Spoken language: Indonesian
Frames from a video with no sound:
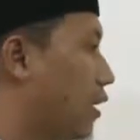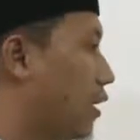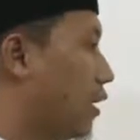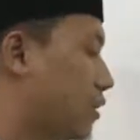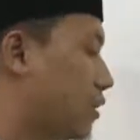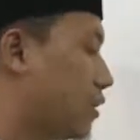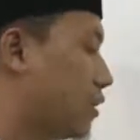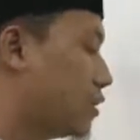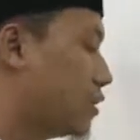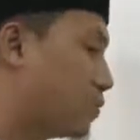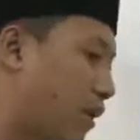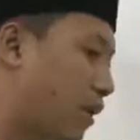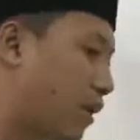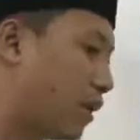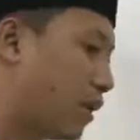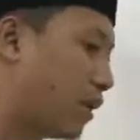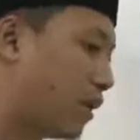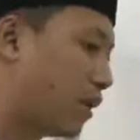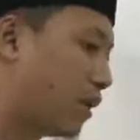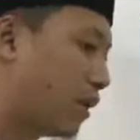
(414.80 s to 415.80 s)
Ada sebuah
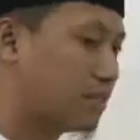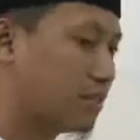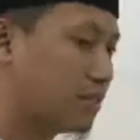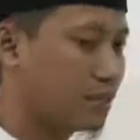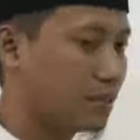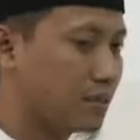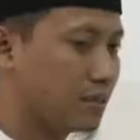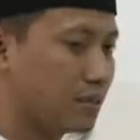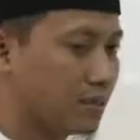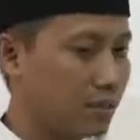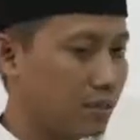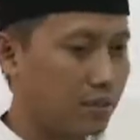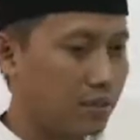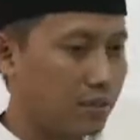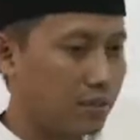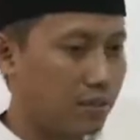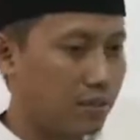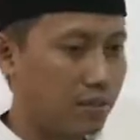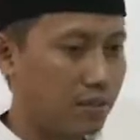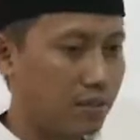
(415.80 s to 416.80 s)
hadis
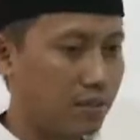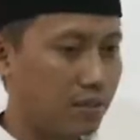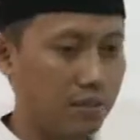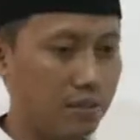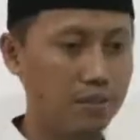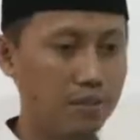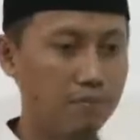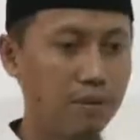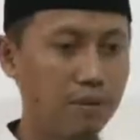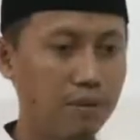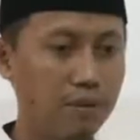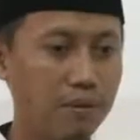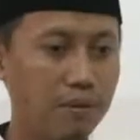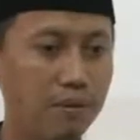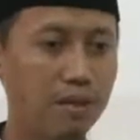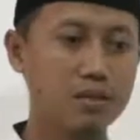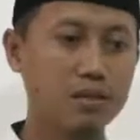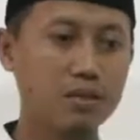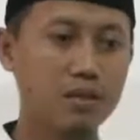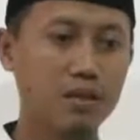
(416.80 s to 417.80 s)
di mana
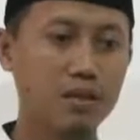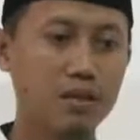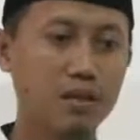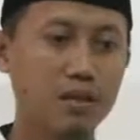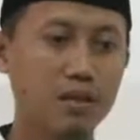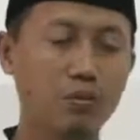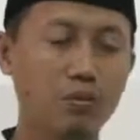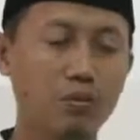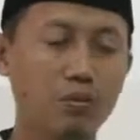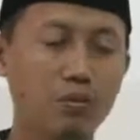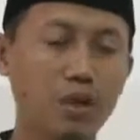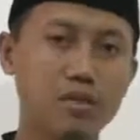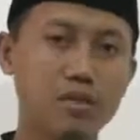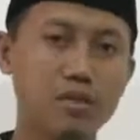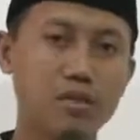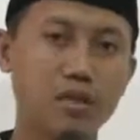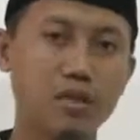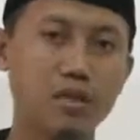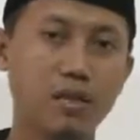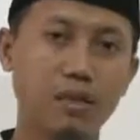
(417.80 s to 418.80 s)
Nabi Shallallahu Alaihi
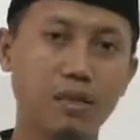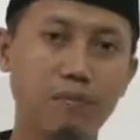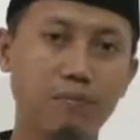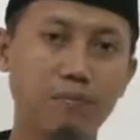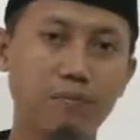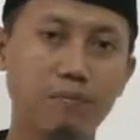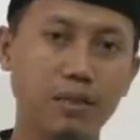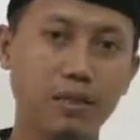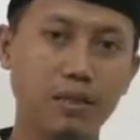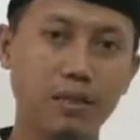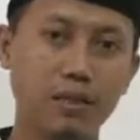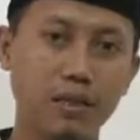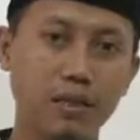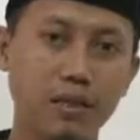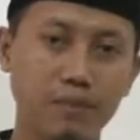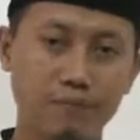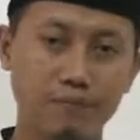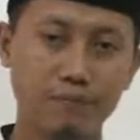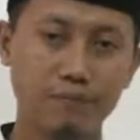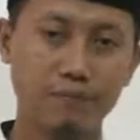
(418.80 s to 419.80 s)
Wasallam pernah
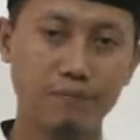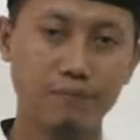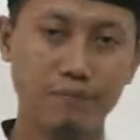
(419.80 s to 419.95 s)
mengatakan,